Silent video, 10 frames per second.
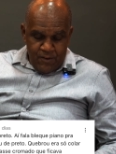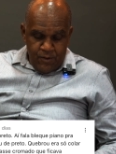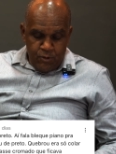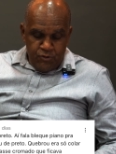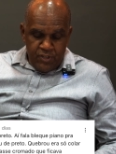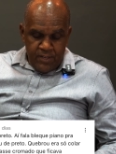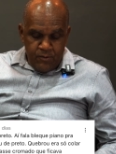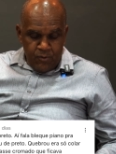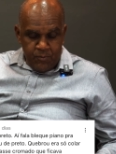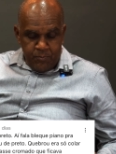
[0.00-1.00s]
O
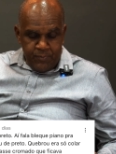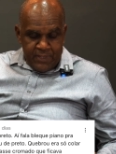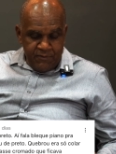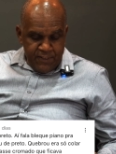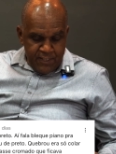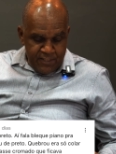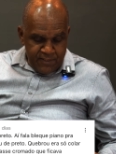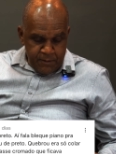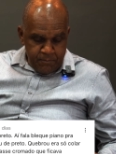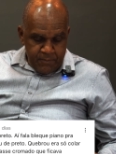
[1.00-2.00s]
Eugênio tá falando
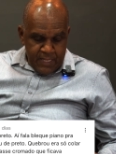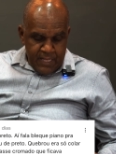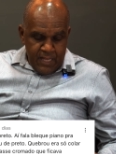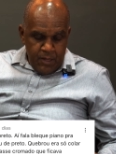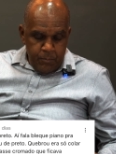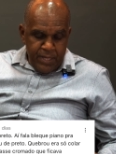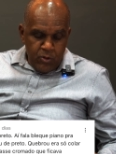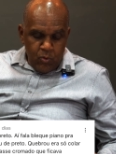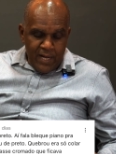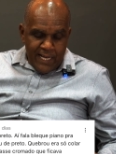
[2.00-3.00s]
assim:
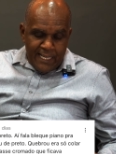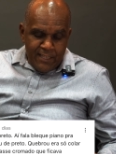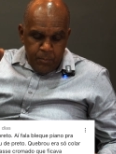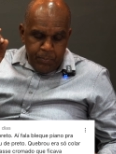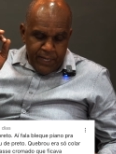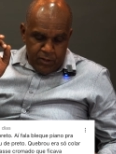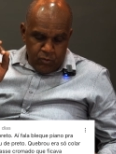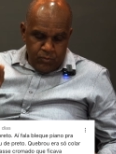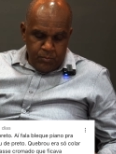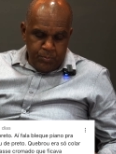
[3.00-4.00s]
pintou a grade de
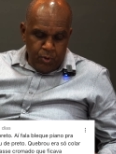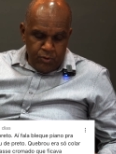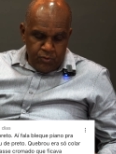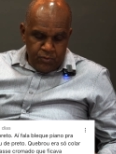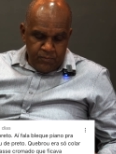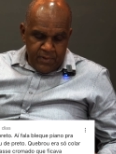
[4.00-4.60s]
preto, ponto.